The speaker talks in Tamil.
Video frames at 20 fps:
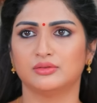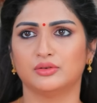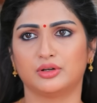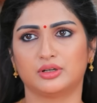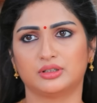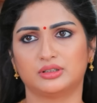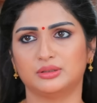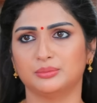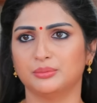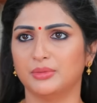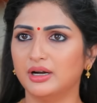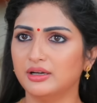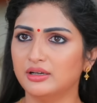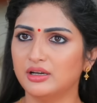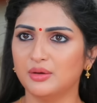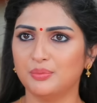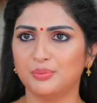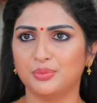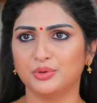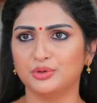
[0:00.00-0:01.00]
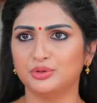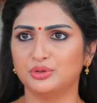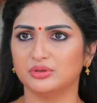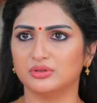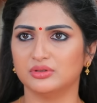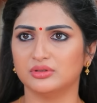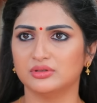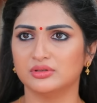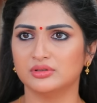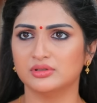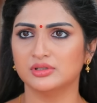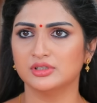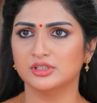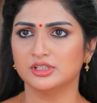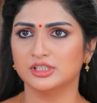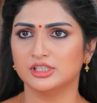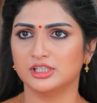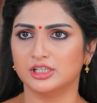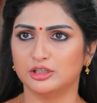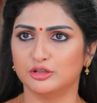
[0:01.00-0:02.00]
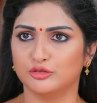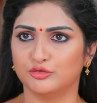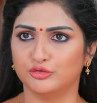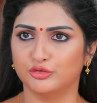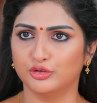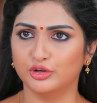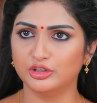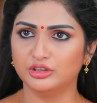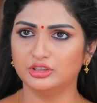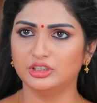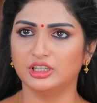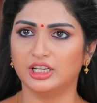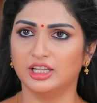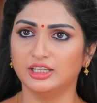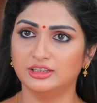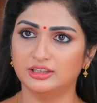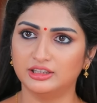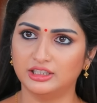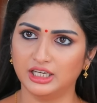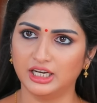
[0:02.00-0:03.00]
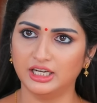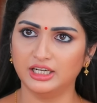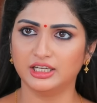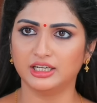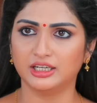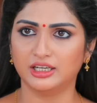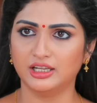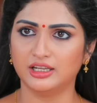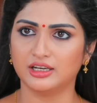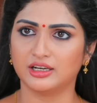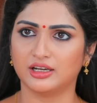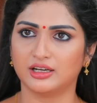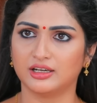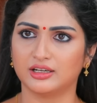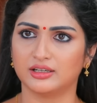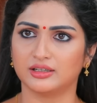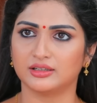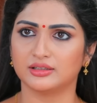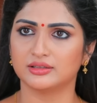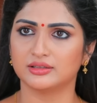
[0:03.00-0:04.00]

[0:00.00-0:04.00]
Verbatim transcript: ஒருத்த மாட்டினா போதும் அந்த ஒருத்தனை தேடிக்கிட்டு தான் இருக்காங்க